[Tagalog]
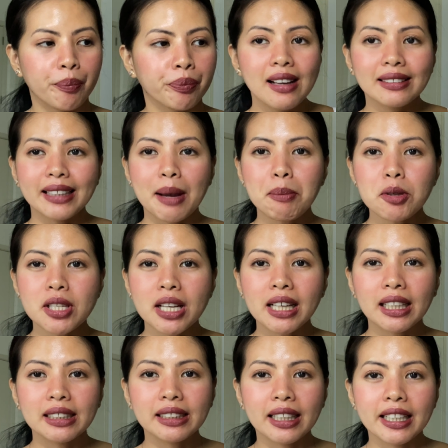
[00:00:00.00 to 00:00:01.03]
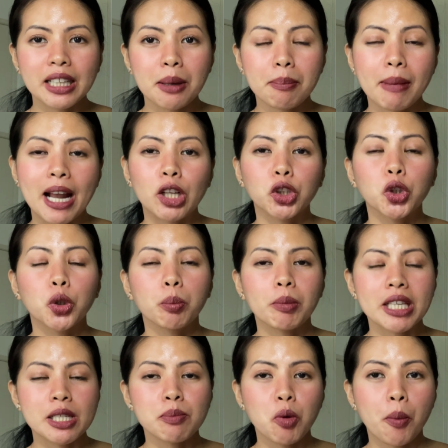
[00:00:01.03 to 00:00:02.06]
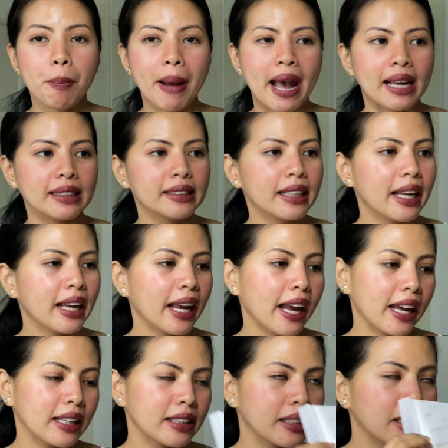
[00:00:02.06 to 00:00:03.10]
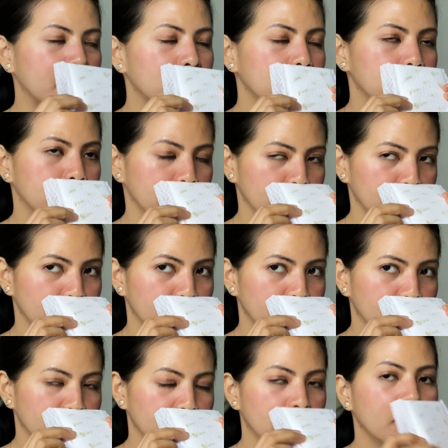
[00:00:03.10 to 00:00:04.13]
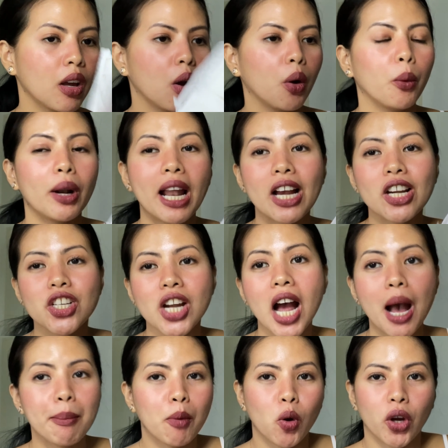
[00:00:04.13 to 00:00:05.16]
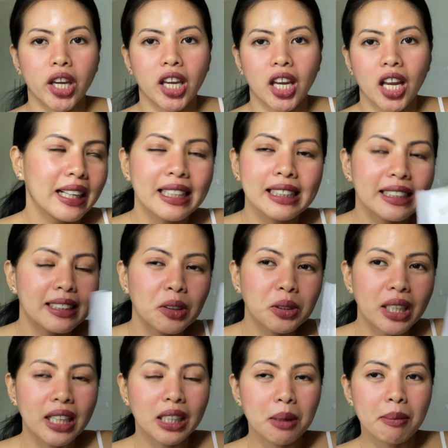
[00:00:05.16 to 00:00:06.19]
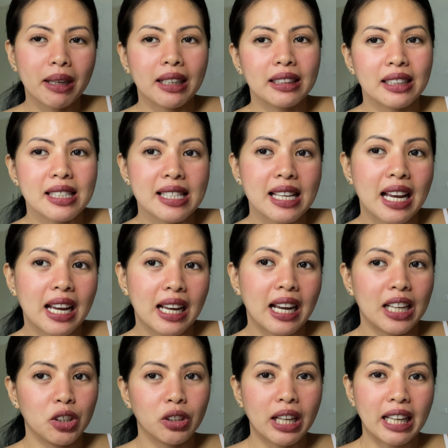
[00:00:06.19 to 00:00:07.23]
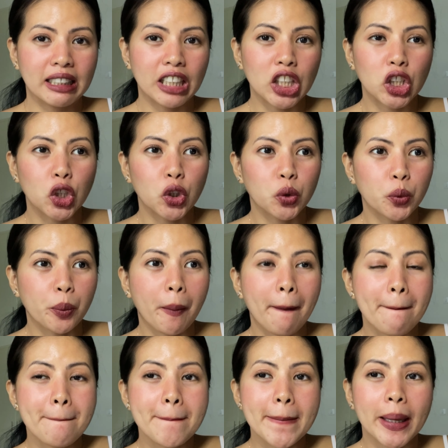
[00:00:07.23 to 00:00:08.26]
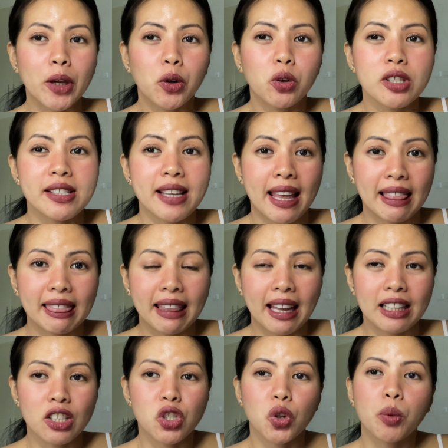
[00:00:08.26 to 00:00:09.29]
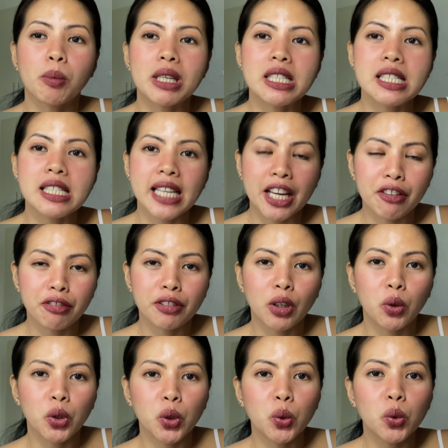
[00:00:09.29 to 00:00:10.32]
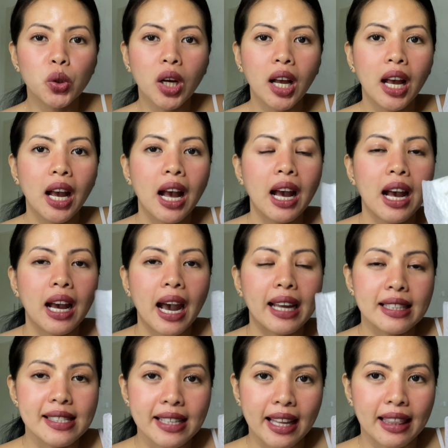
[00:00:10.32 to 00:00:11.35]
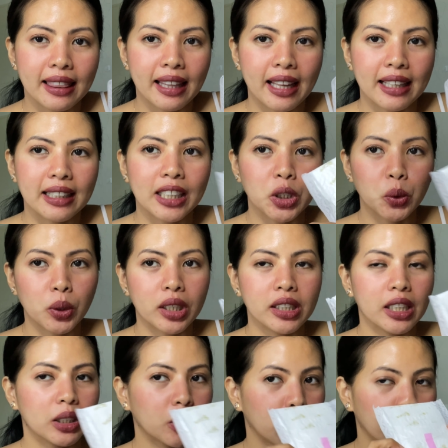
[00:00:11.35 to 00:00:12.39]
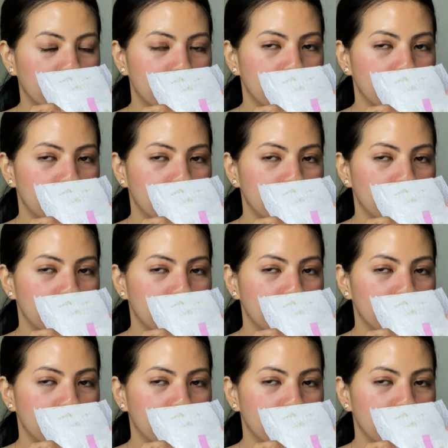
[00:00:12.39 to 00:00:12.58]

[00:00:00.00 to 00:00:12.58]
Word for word: Tapos, ang ganda rin ng balot ng mismong pad and uh, wala siyang amoy. Hindi daw talaga maganda sa ano natin yung, yung scented. So, mas safe daw yung unscented katulad nito.